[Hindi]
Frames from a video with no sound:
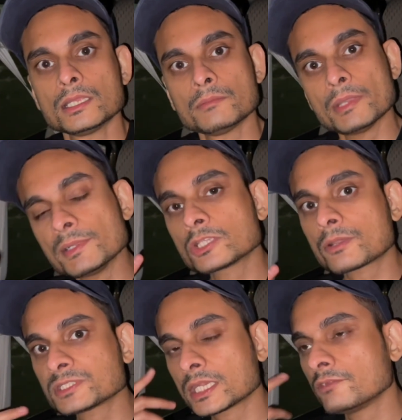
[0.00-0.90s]
मैं मिलता हूँ
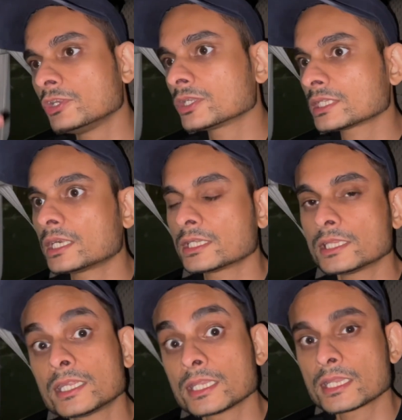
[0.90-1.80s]
आपसे नई वीडियो के साथ
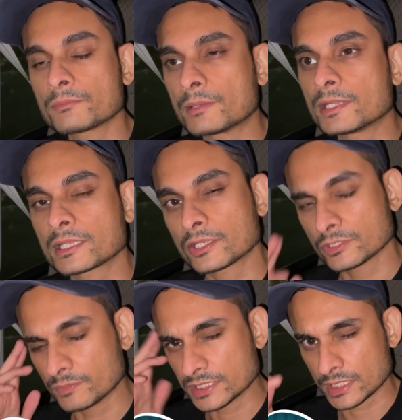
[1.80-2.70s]
टिल टेक केयर बाय बाय
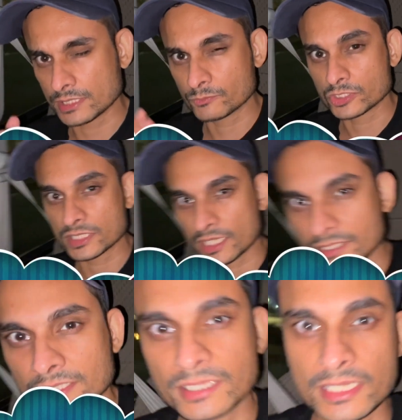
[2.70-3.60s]
चैनल मुझे
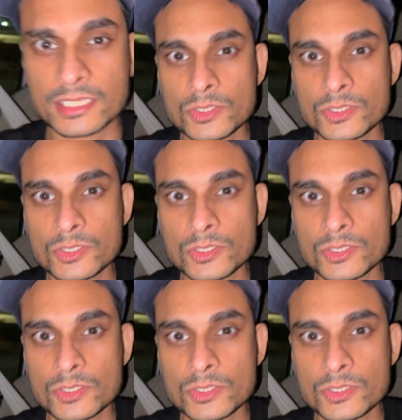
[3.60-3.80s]
दिए दी थैंक